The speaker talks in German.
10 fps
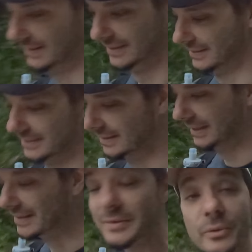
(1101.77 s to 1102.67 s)
äh,
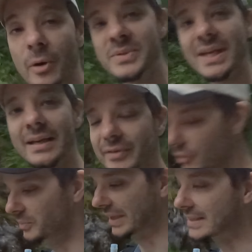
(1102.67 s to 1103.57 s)
weißt du, du kommst da irgendwie
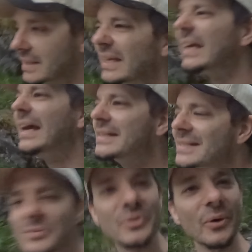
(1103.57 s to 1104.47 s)
rum und denkst dir, den
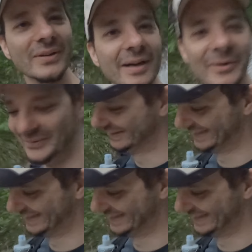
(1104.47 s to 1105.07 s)
kennst du doch da.